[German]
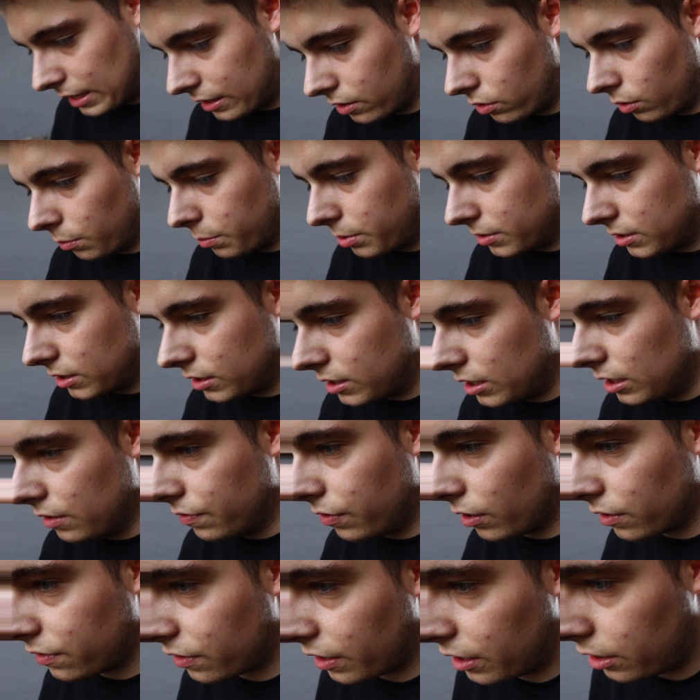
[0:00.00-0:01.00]
Hätte noch ein bisschen
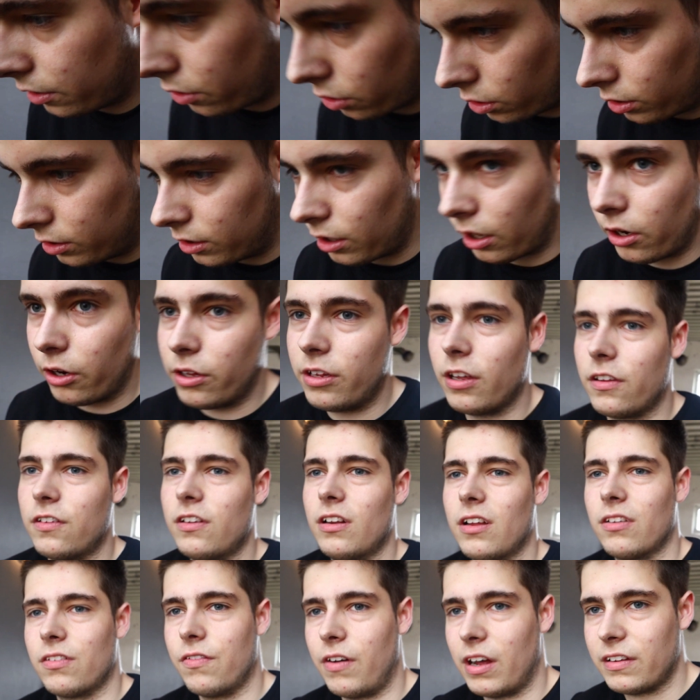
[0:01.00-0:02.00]
tiefer sein können, dadurch, dass
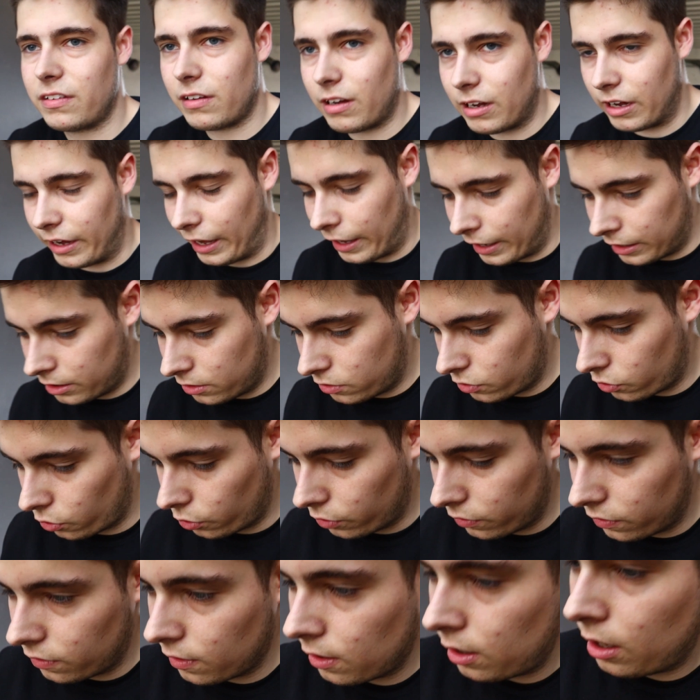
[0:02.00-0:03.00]
hier das Wasser
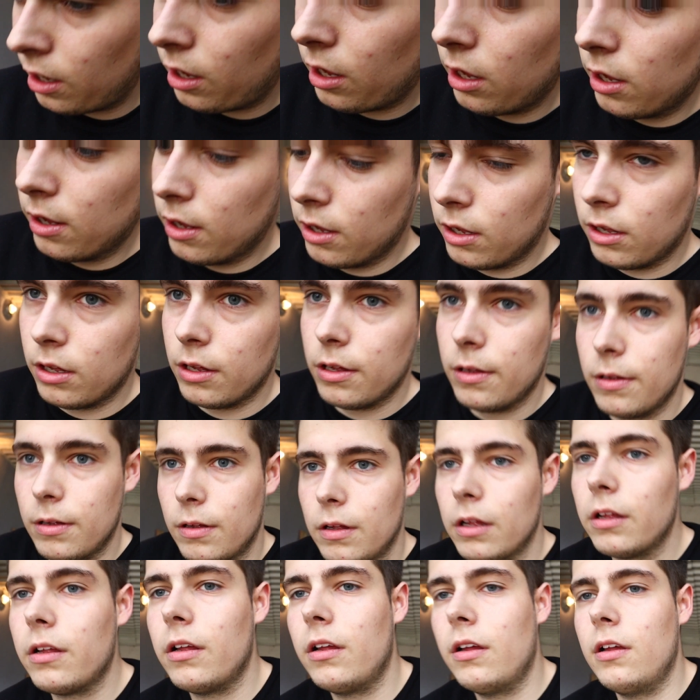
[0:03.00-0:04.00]
reindrückt.
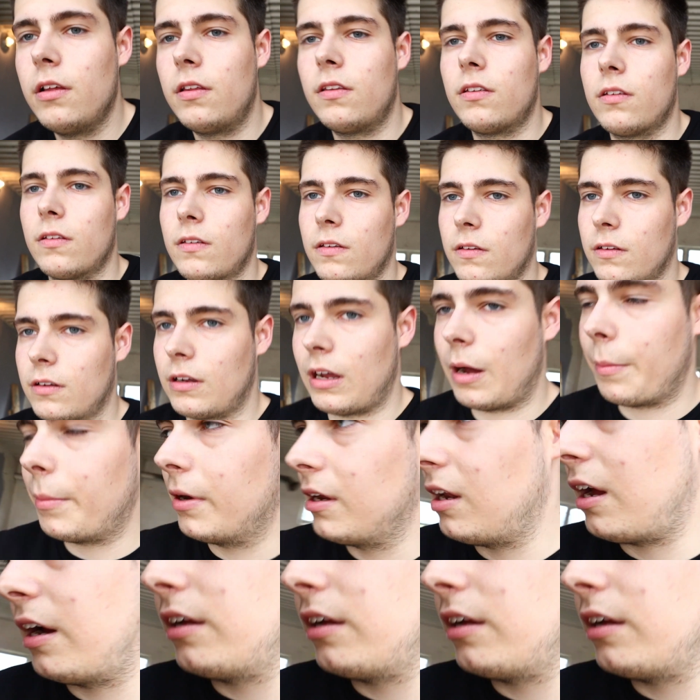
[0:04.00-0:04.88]
Ist, kann man